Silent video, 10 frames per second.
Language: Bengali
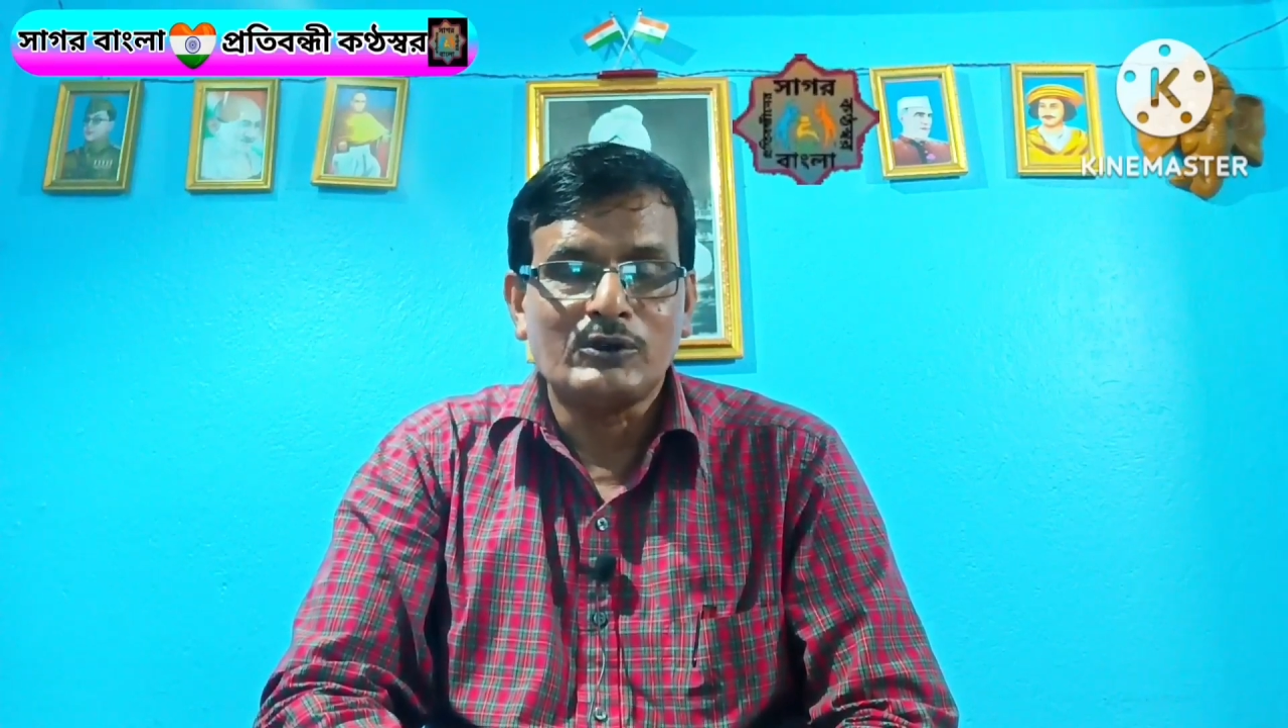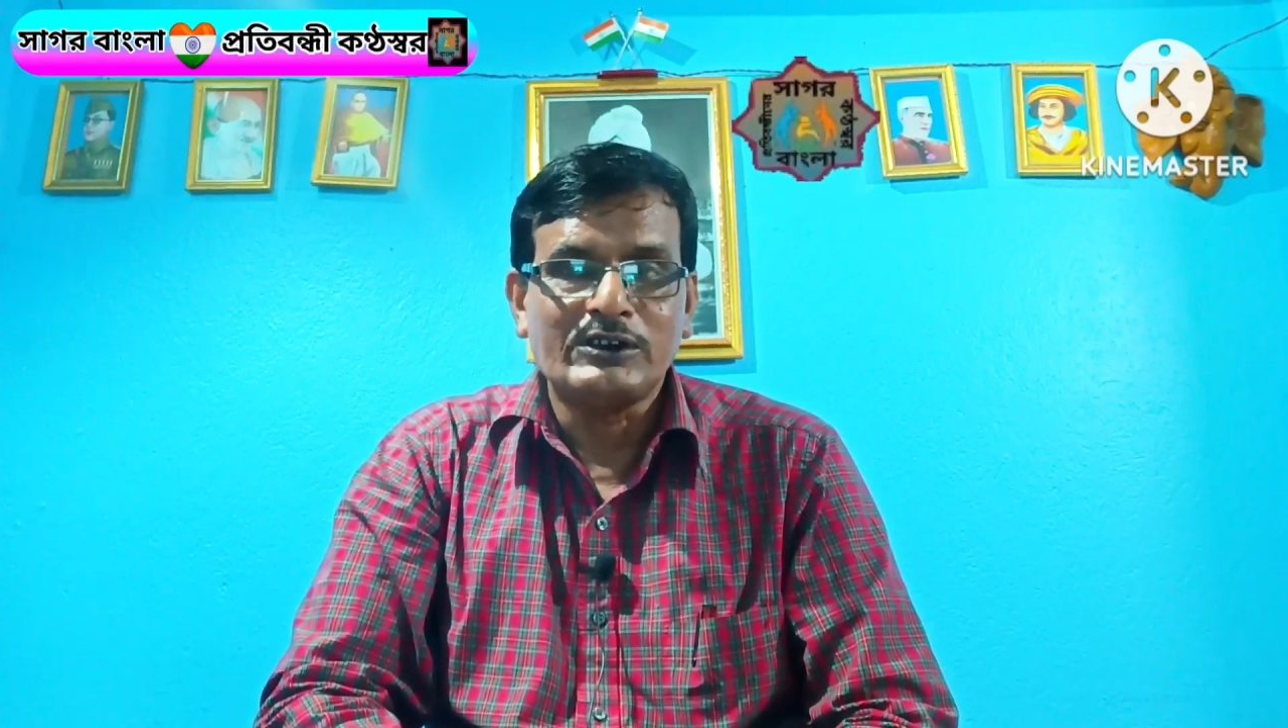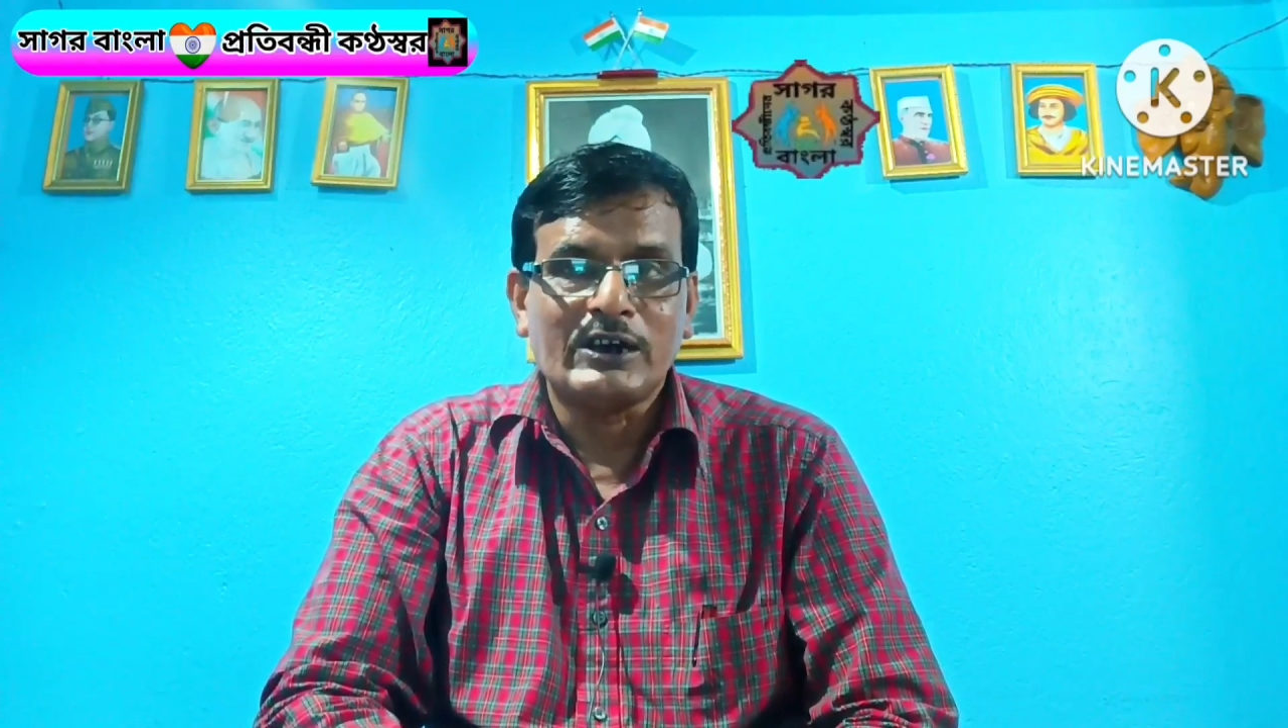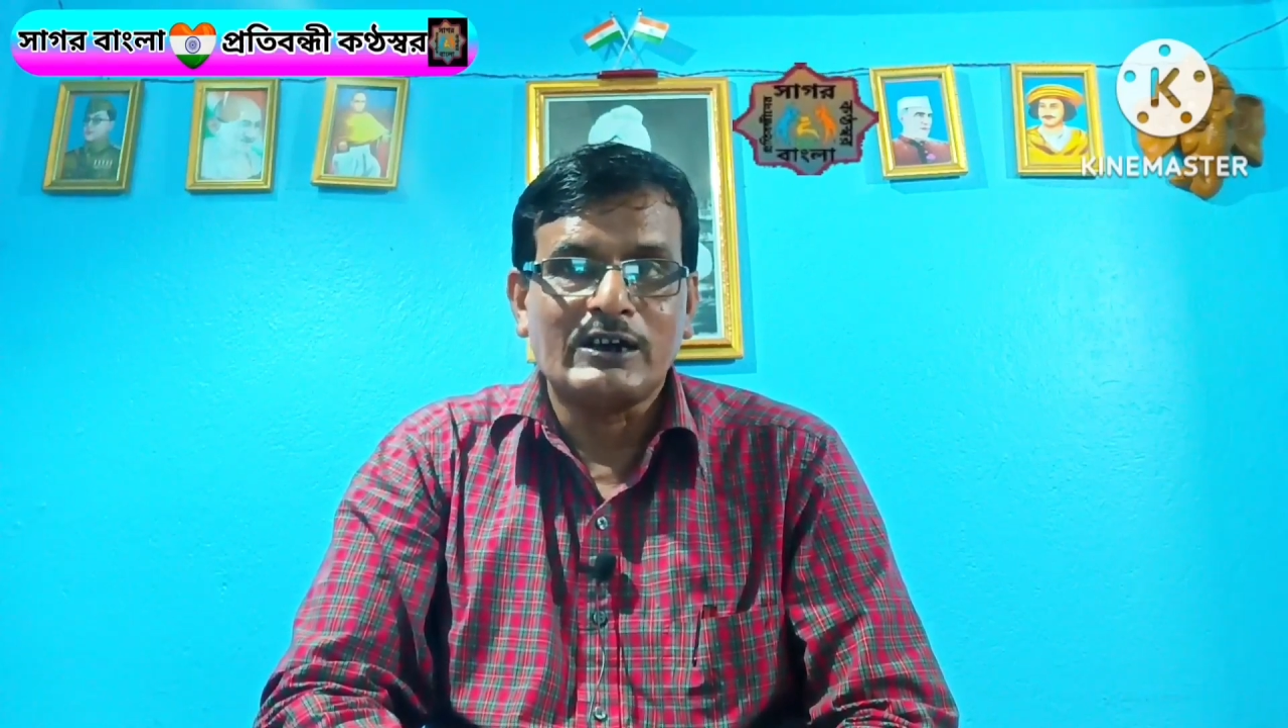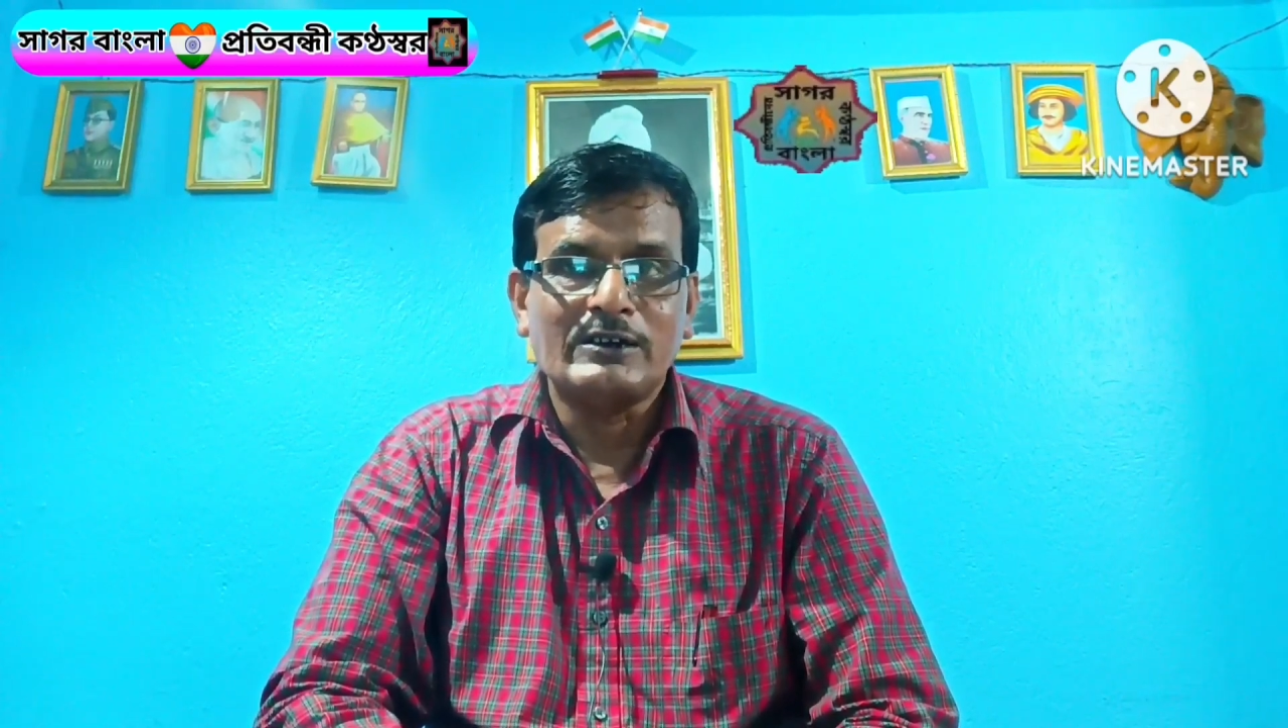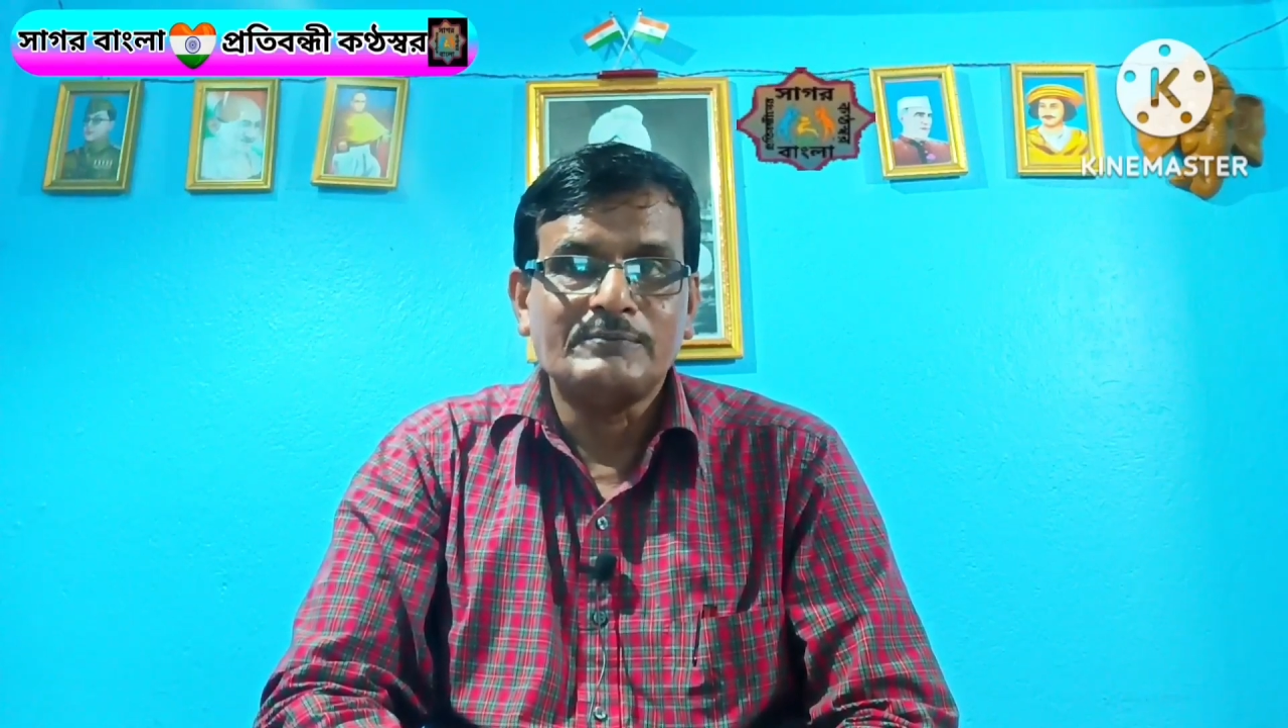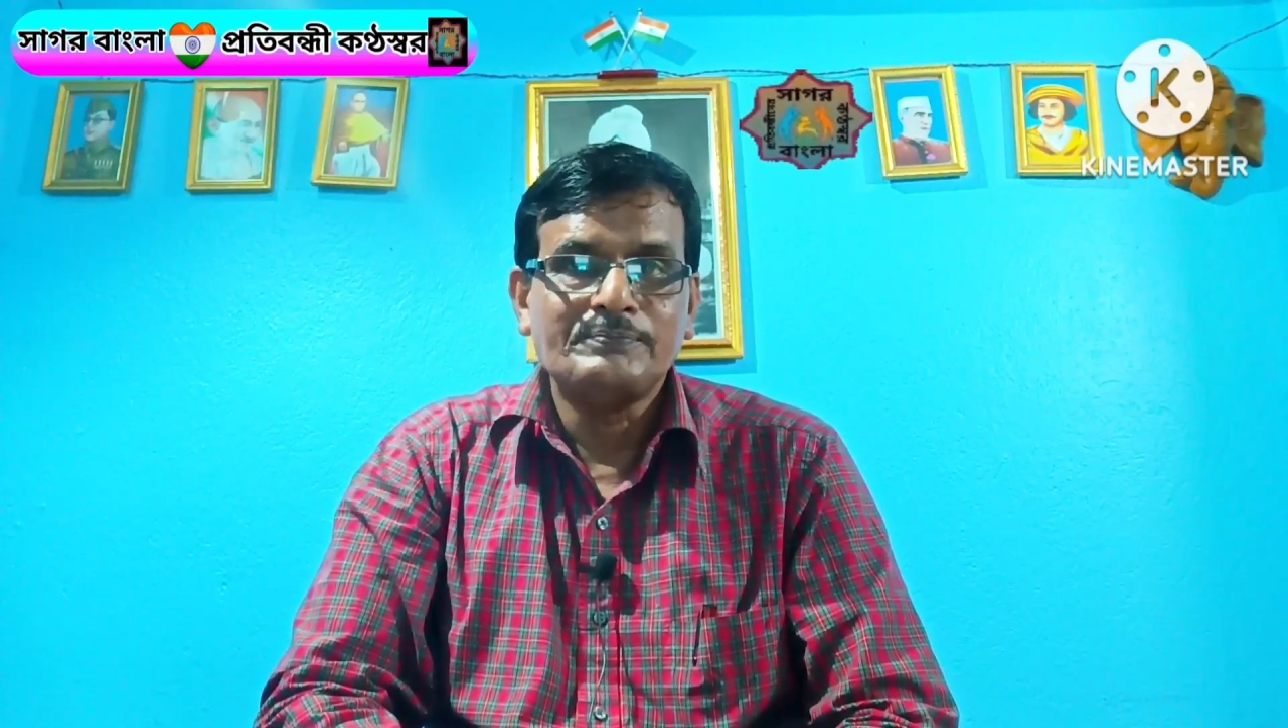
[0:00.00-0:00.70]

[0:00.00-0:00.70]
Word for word: কোটি টাকা